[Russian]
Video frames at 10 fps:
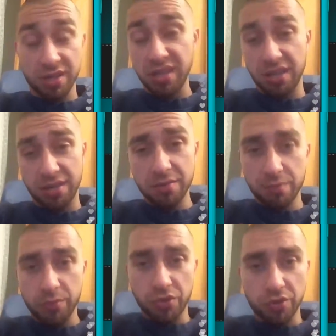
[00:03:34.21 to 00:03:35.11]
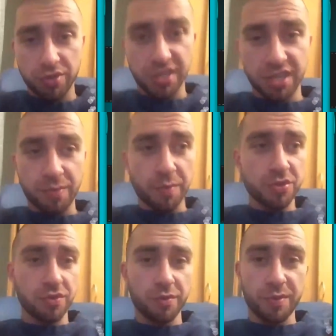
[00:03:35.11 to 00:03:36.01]
Да, много таких
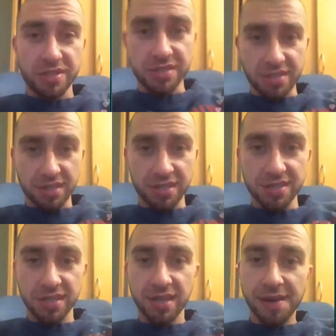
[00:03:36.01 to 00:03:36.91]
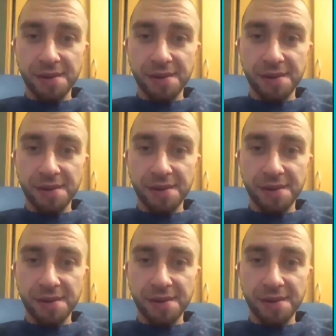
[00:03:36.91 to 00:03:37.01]
попсовых песен, согласен.